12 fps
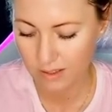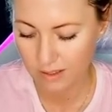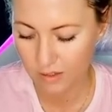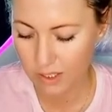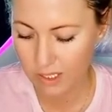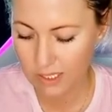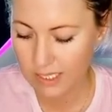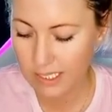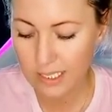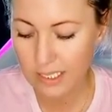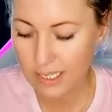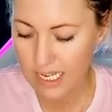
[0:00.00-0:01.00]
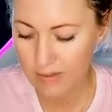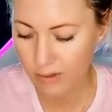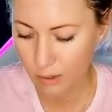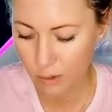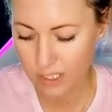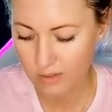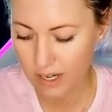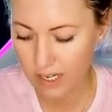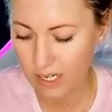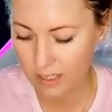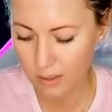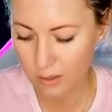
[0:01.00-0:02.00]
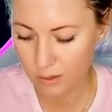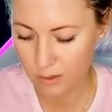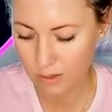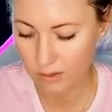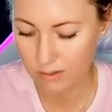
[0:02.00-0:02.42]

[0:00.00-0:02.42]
Ansonsten ziehe ich gleich einfach noch zwei Karten raus.